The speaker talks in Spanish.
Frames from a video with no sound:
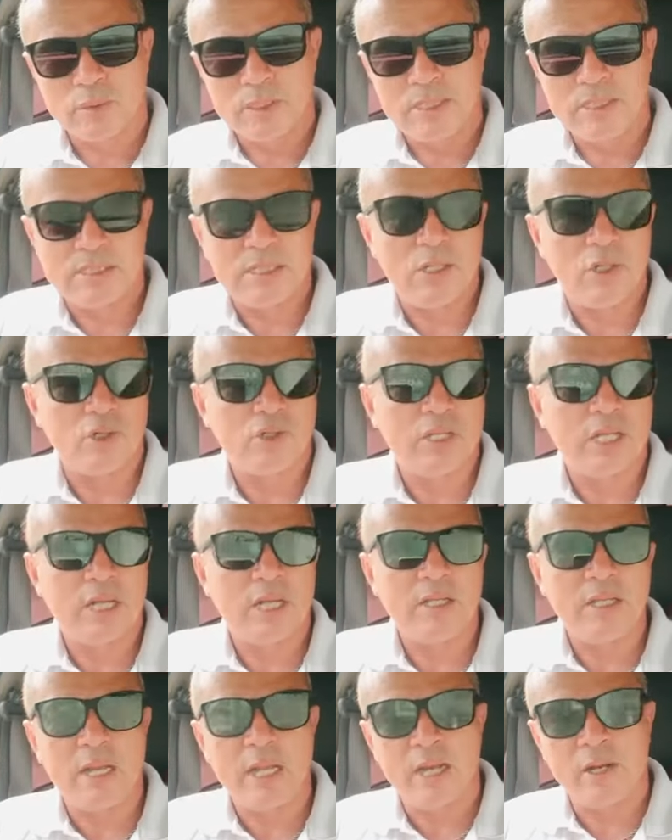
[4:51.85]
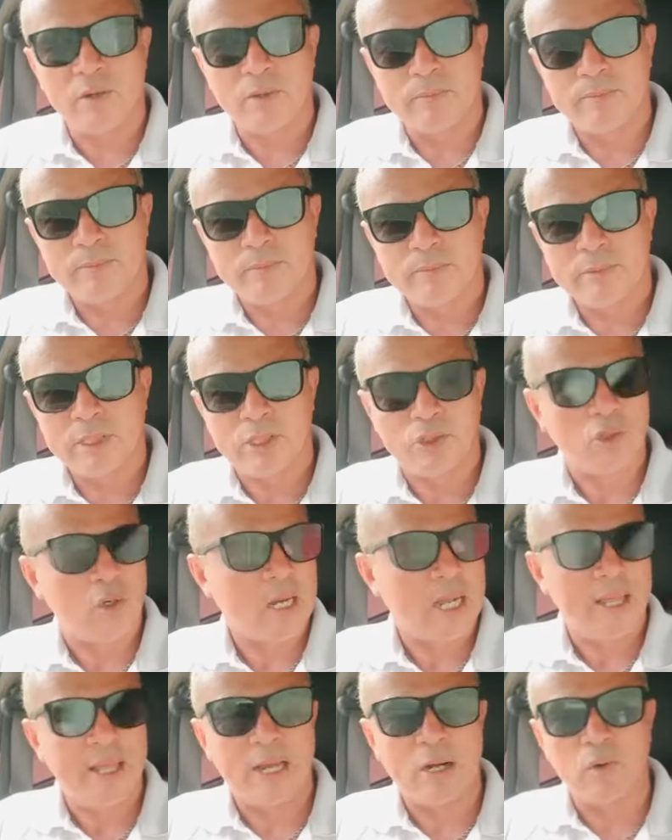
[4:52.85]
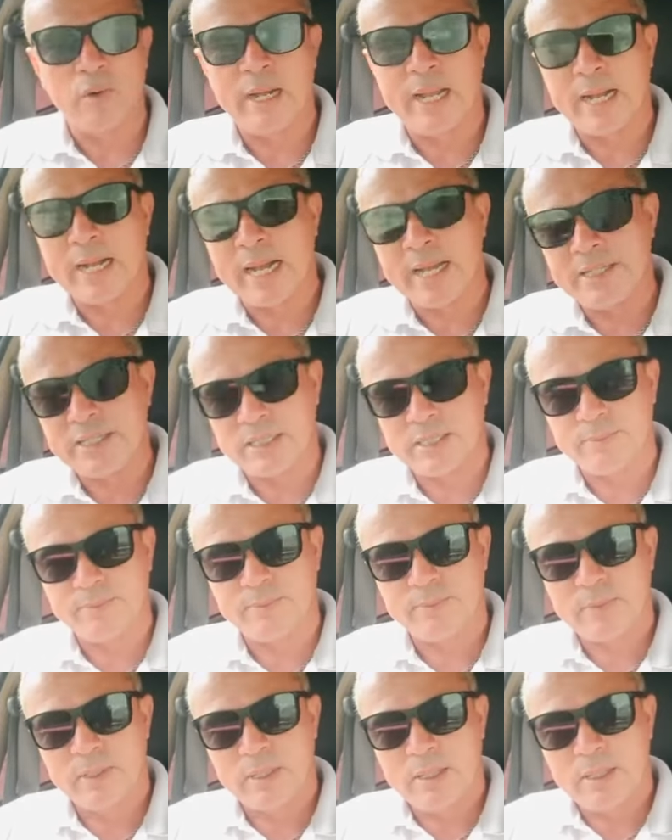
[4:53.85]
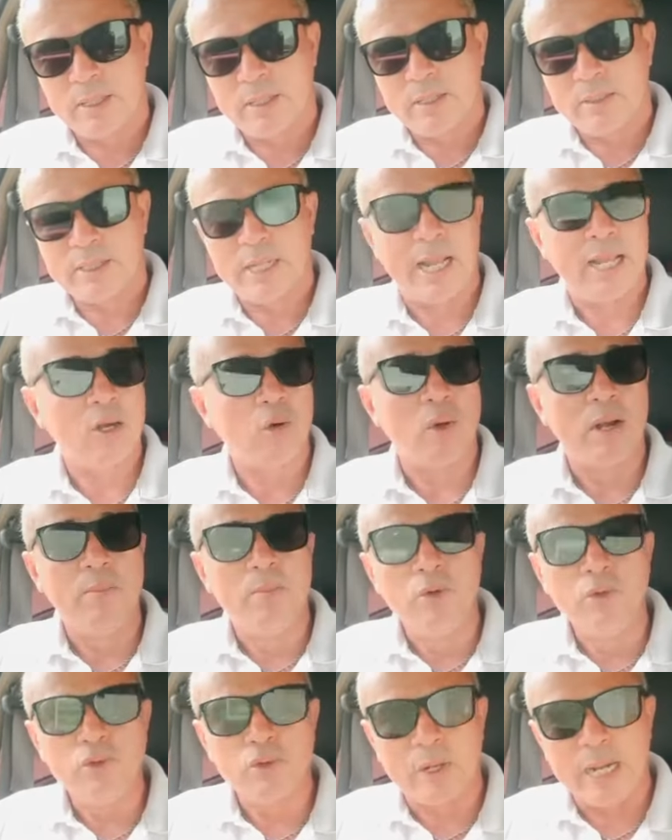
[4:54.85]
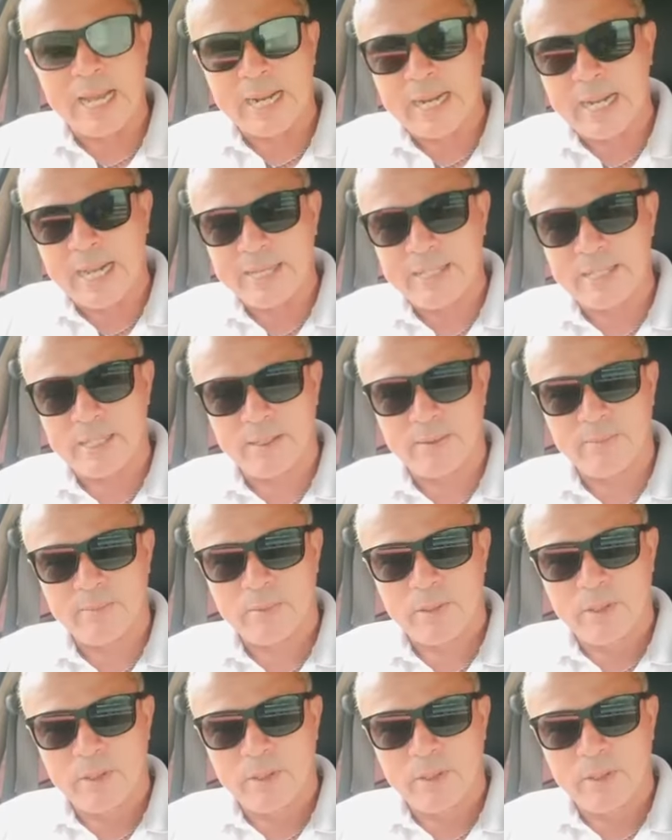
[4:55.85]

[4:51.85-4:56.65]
Y si no tienes dinero, te toca darlo en la calle traerlo al mundo en la calle.